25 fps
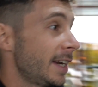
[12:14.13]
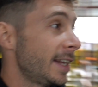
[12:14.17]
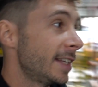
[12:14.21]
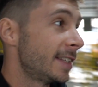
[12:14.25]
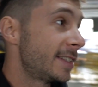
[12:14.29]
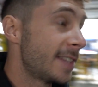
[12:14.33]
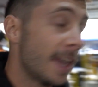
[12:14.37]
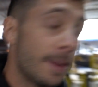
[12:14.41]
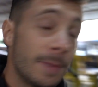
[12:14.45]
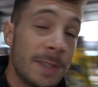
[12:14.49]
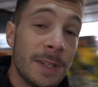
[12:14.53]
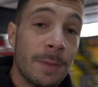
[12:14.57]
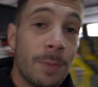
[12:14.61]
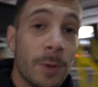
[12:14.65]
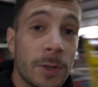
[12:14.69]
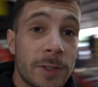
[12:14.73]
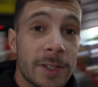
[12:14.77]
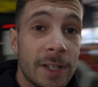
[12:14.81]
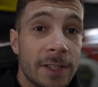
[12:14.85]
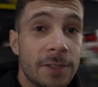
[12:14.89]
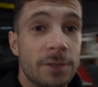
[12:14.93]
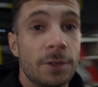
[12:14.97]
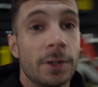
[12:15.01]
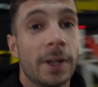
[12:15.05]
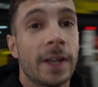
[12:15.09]
Et c'est un petit peu ça
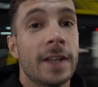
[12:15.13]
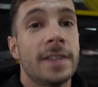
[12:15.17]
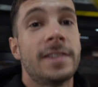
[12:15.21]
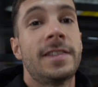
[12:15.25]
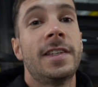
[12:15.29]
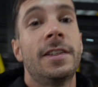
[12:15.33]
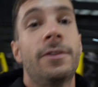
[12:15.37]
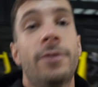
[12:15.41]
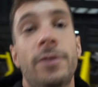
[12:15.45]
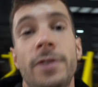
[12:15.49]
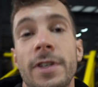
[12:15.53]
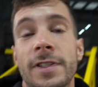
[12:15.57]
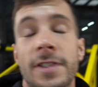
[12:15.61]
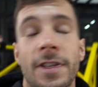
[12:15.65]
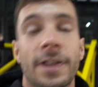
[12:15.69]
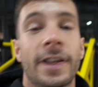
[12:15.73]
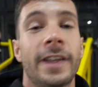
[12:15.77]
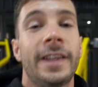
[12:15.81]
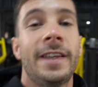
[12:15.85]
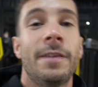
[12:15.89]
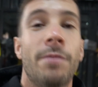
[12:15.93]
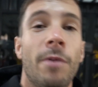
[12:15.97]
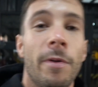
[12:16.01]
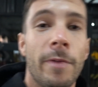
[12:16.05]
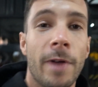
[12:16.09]
le secret, c'est de venir
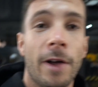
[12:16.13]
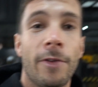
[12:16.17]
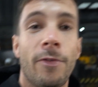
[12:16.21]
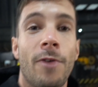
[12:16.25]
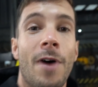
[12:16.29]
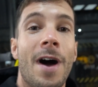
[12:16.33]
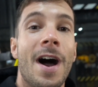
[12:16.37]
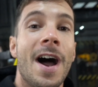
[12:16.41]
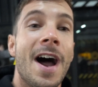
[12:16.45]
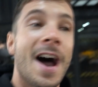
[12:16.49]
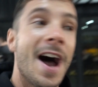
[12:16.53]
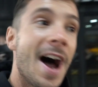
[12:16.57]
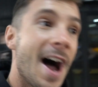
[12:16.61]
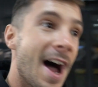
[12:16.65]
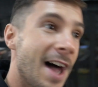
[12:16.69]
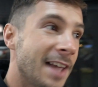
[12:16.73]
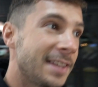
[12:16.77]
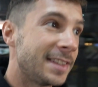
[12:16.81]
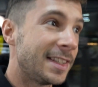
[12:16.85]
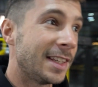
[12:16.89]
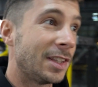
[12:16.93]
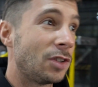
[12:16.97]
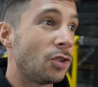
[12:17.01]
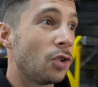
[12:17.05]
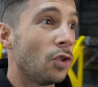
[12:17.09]
s'entraîner une première fois
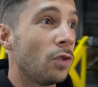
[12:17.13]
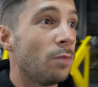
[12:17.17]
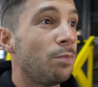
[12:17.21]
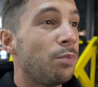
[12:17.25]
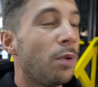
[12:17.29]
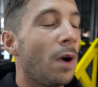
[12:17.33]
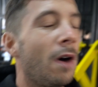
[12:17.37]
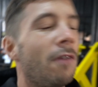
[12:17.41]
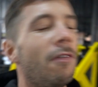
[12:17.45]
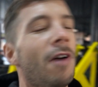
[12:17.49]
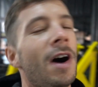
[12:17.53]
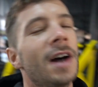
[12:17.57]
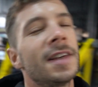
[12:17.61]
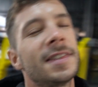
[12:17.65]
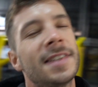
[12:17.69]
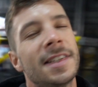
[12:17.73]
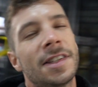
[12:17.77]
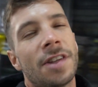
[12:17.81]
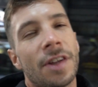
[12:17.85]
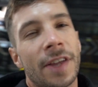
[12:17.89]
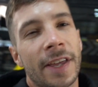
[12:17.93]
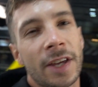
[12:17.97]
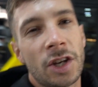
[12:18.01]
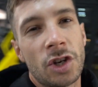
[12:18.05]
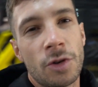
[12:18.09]
assez tôt pour avoir assez de
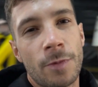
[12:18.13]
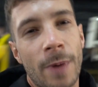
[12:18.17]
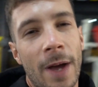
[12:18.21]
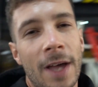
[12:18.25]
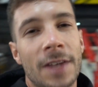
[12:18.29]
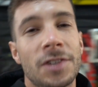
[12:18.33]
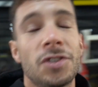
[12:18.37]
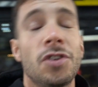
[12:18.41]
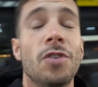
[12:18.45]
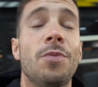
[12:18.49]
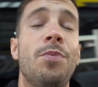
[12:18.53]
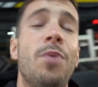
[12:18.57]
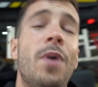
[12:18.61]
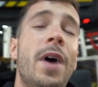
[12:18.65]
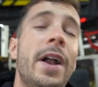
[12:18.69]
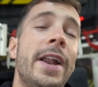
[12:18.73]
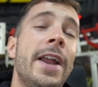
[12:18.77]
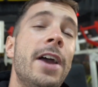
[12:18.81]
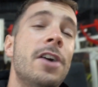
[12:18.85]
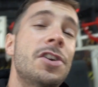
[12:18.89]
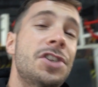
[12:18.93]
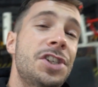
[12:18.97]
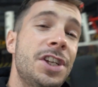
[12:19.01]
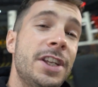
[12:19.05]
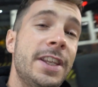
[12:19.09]
temps de récupération pour aller
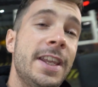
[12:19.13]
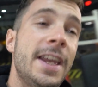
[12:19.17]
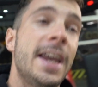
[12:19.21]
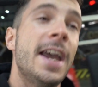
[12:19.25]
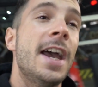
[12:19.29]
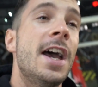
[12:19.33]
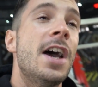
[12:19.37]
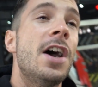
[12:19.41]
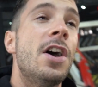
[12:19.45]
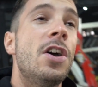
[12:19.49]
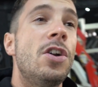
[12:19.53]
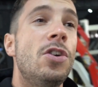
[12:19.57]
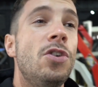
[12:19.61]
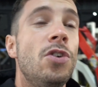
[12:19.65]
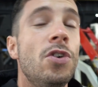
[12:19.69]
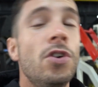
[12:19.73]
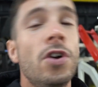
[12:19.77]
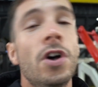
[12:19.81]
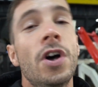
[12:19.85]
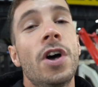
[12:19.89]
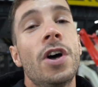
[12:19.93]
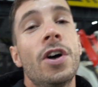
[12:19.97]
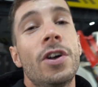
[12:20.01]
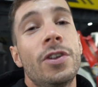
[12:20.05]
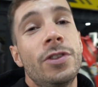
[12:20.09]
enchaîner le
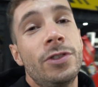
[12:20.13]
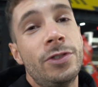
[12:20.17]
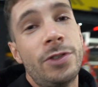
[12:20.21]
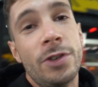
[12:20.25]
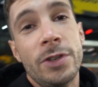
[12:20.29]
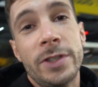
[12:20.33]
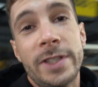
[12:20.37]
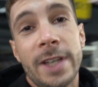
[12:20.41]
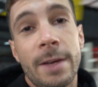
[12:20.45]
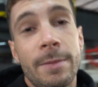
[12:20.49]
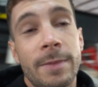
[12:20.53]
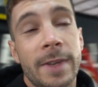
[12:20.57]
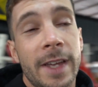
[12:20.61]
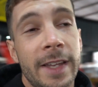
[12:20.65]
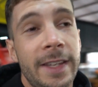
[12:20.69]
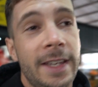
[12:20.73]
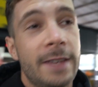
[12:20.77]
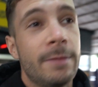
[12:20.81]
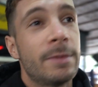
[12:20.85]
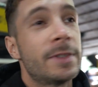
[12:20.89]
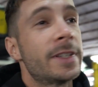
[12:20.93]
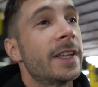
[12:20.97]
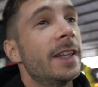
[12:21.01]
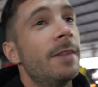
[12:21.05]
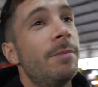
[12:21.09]
deuxième training.
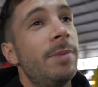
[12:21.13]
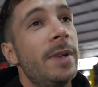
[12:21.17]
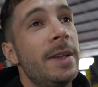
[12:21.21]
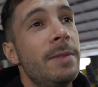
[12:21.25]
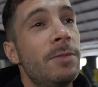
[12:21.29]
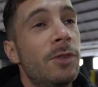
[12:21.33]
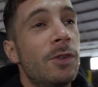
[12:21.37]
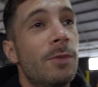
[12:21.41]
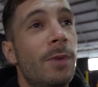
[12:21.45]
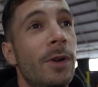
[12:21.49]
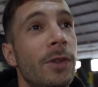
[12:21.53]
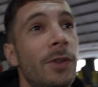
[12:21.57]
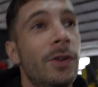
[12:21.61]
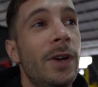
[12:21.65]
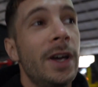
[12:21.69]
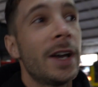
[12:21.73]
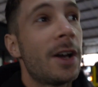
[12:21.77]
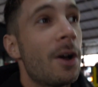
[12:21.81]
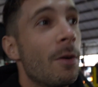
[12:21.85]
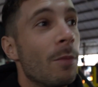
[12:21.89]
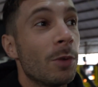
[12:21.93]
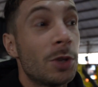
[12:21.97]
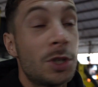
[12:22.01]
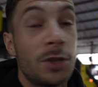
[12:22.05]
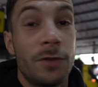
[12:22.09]
Parce qu'il y en a plein qui me demandent
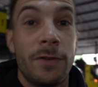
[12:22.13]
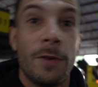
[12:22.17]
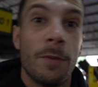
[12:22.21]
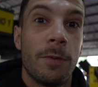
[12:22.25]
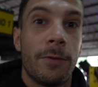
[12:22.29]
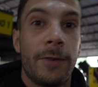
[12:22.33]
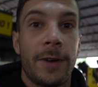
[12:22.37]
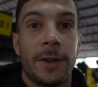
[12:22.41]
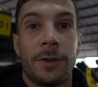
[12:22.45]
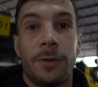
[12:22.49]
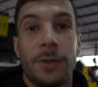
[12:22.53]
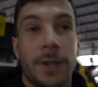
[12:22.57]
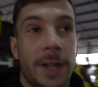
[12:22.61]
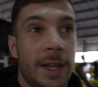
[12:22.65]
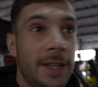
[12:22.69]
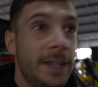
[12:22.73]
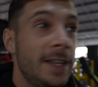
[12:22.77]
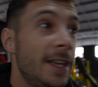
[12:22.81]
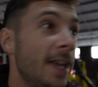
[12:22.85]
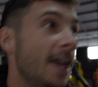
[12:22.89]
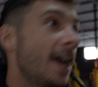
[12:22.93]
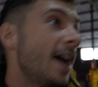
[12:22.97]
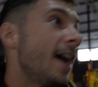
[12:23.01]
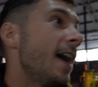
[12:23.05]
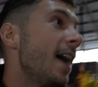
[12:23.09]
comment tu fais pour faire deux
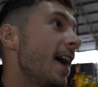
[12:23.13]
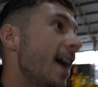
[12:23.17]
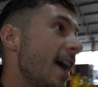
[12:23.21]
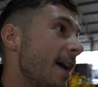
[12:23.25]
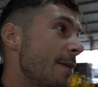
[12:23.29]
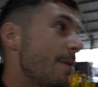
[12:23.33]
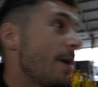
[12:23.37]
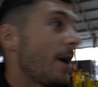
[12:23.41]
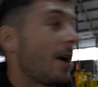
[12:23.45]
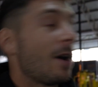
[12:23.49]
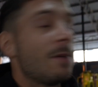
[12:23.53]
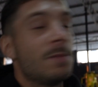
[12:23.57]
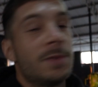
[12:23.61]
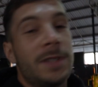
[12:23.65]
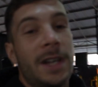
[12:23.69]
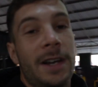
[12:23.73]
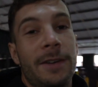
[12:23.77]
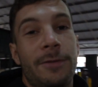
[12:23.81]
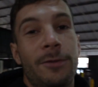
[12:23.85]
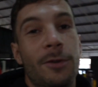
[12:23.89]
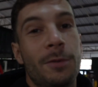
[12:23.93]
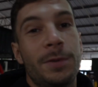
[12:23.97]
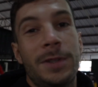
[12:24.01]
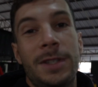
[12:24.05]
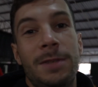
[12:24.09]
training Et eh bien comme ça, il
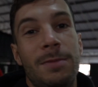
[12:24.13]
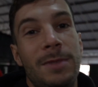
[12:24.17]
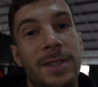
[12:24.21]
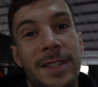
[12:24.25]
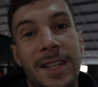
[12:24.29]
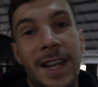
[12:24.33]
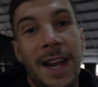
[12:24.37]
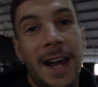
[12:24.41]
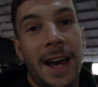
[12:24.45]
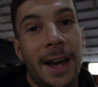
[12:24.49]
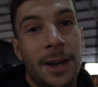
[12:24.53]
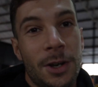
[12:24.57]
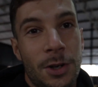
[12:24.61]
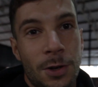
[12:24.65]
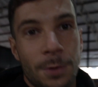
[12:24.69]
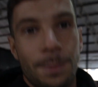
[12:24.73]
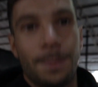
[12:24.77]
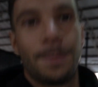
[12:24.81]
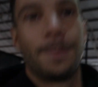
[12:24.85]
faut optimiser la récup.